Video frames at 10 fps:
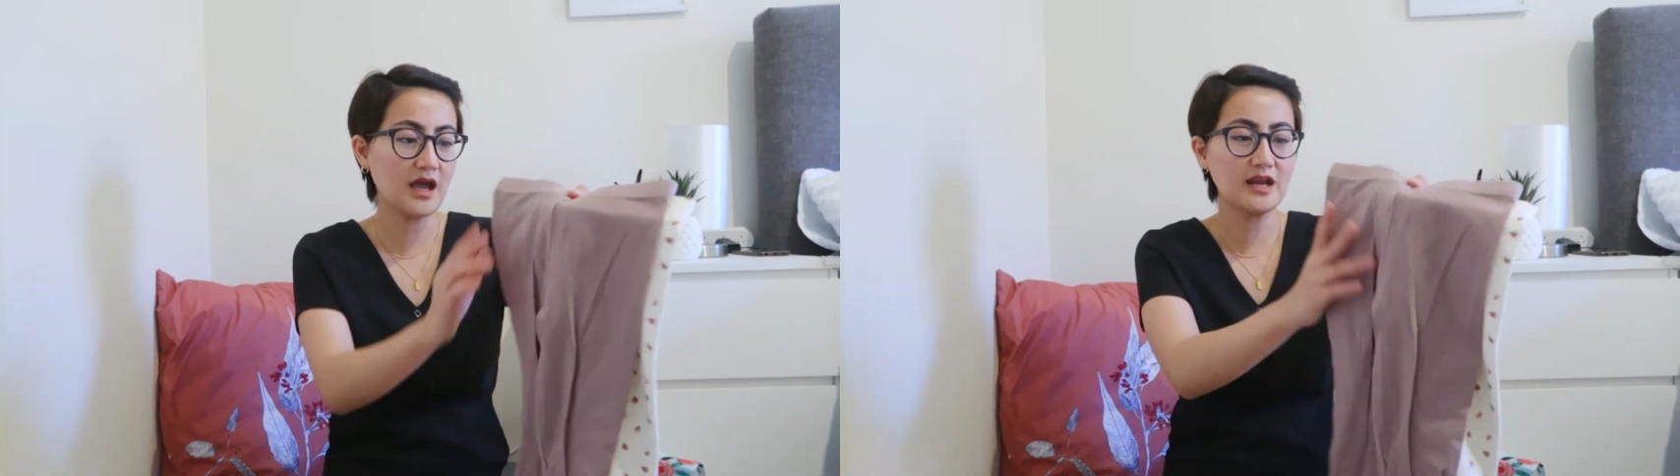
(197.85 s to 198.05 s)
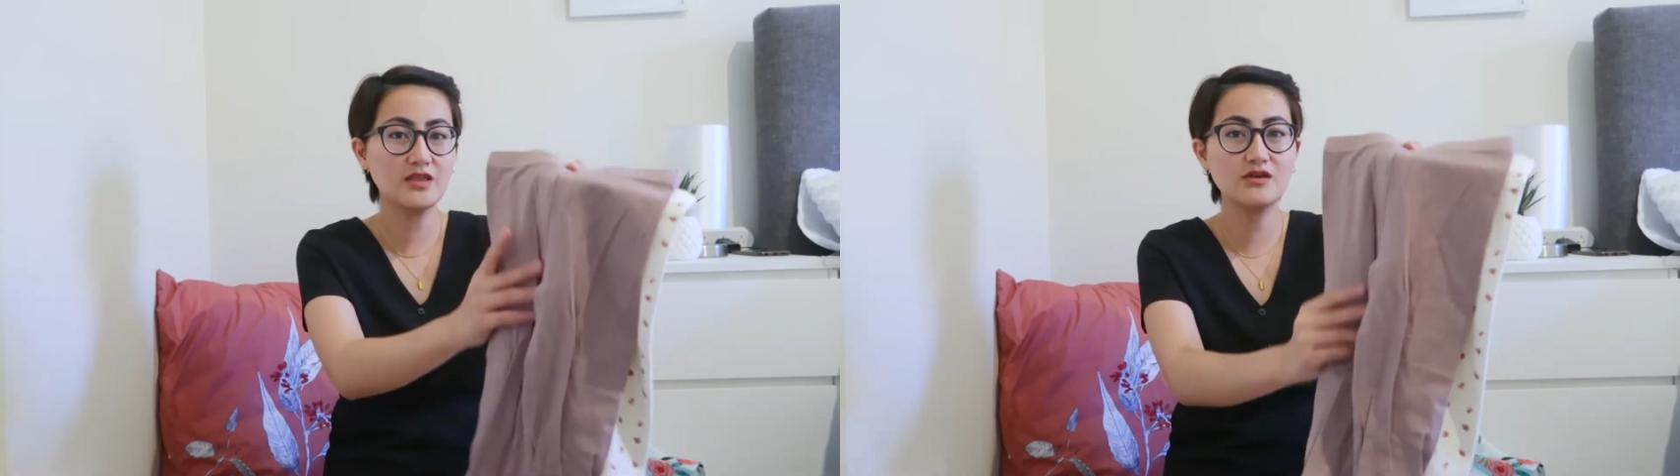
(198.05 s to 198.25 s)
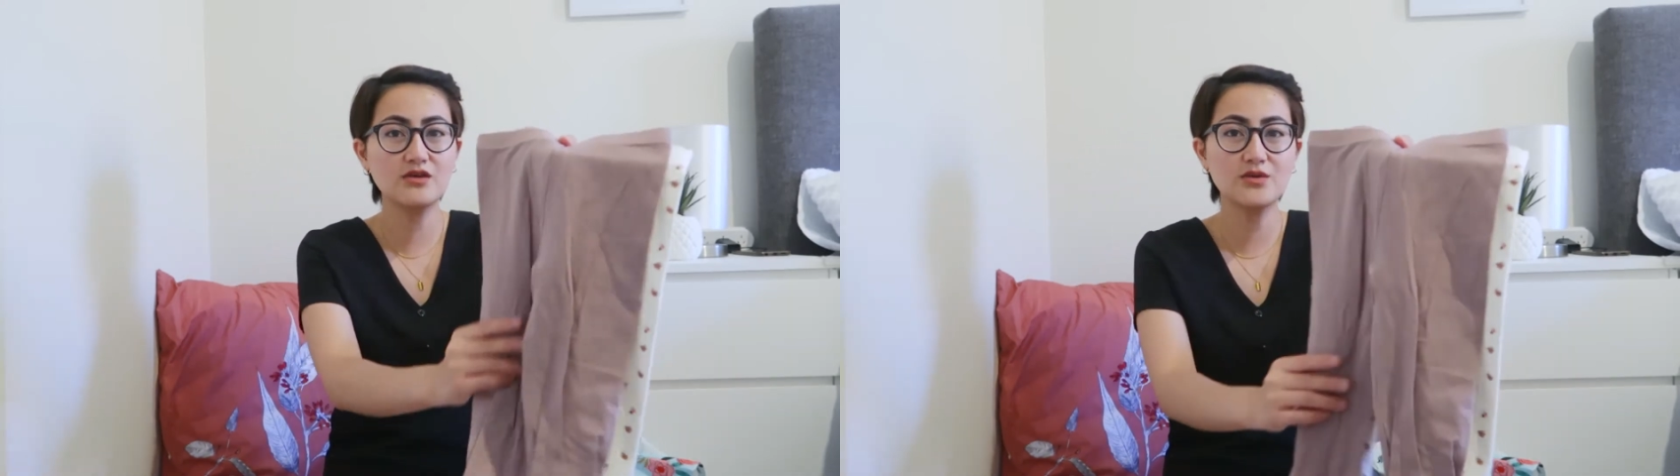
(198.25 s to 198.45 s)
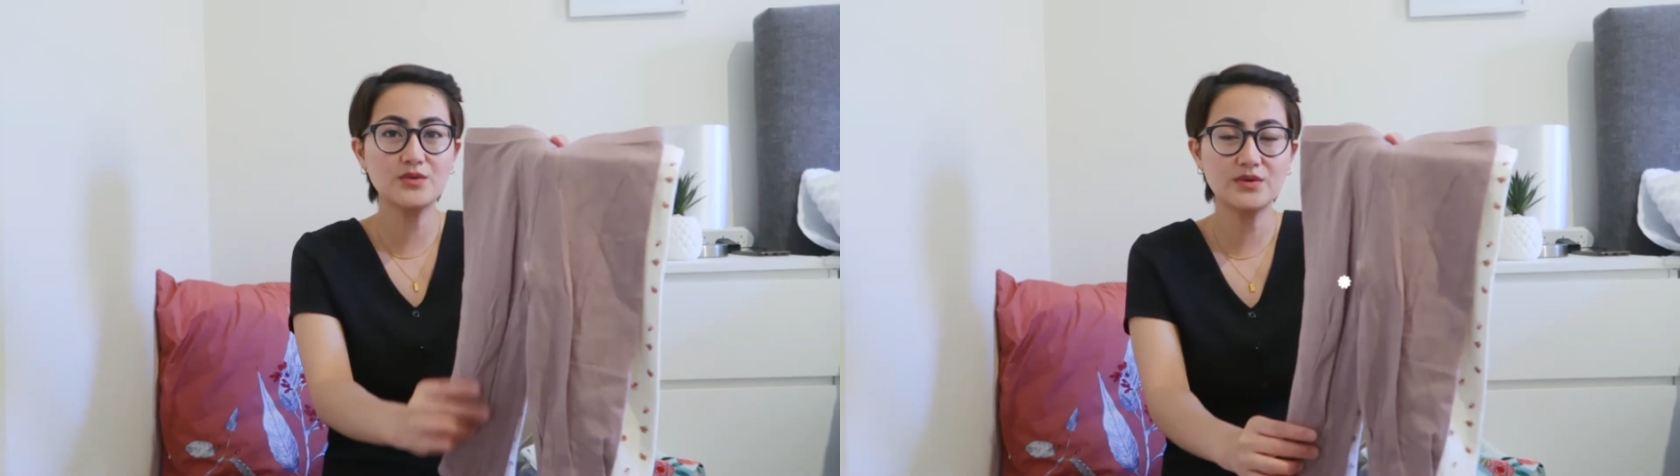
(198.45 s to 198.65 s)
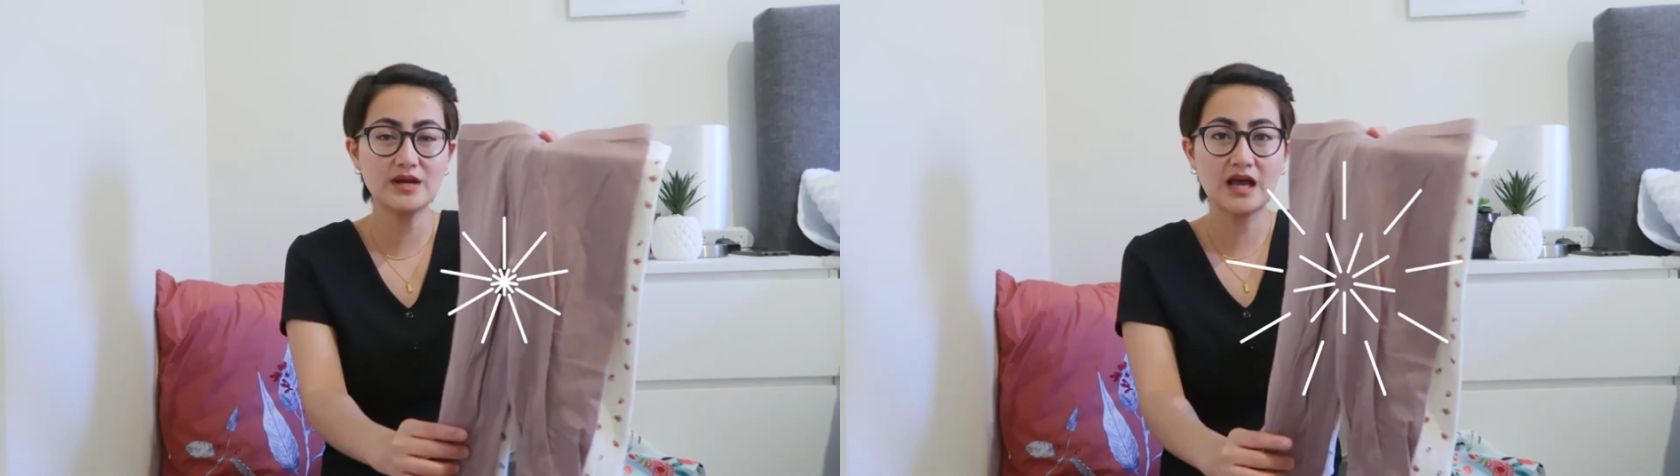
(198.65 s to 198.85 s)
And ito yung
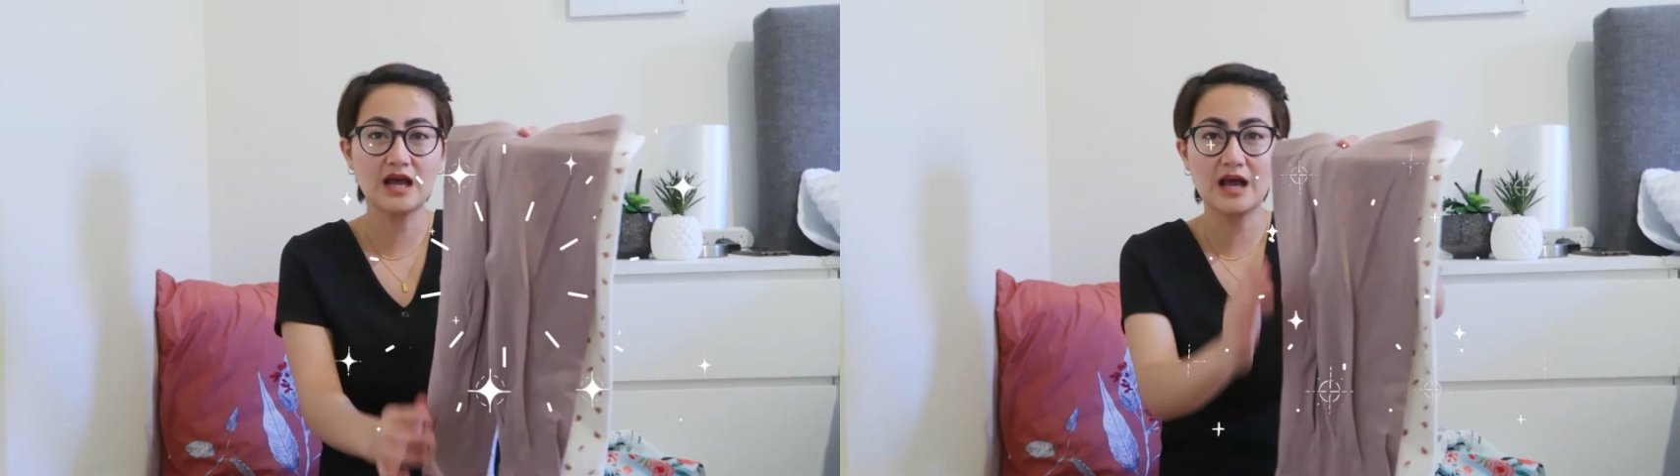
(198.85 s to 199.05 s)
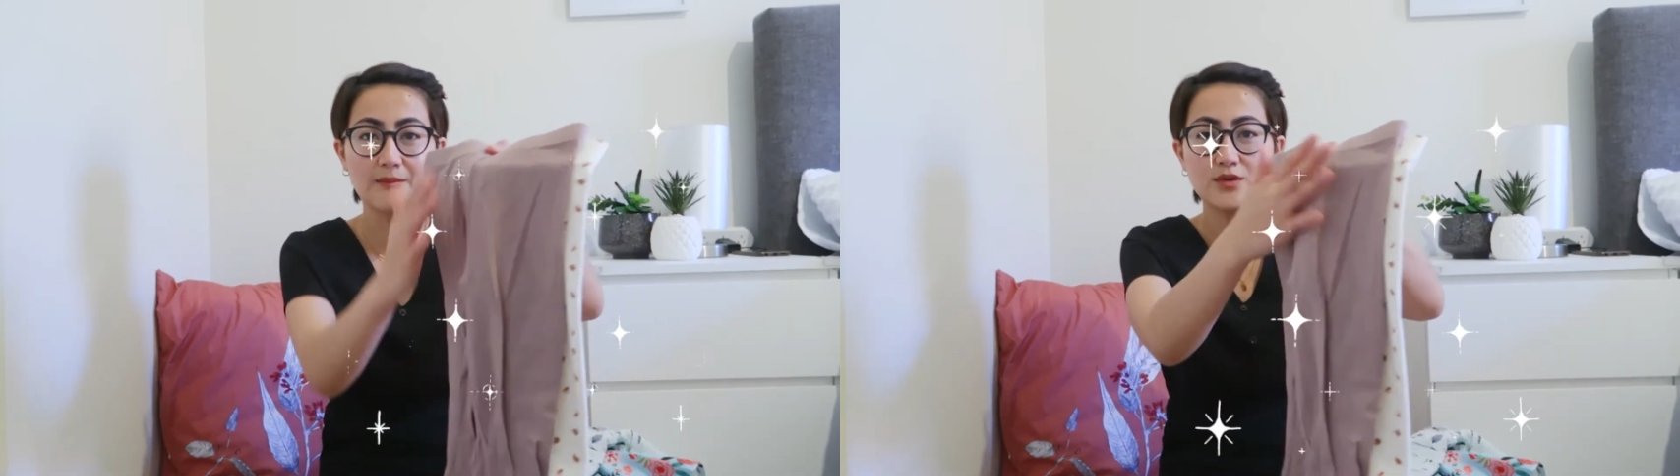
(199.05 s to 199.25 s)
una, ang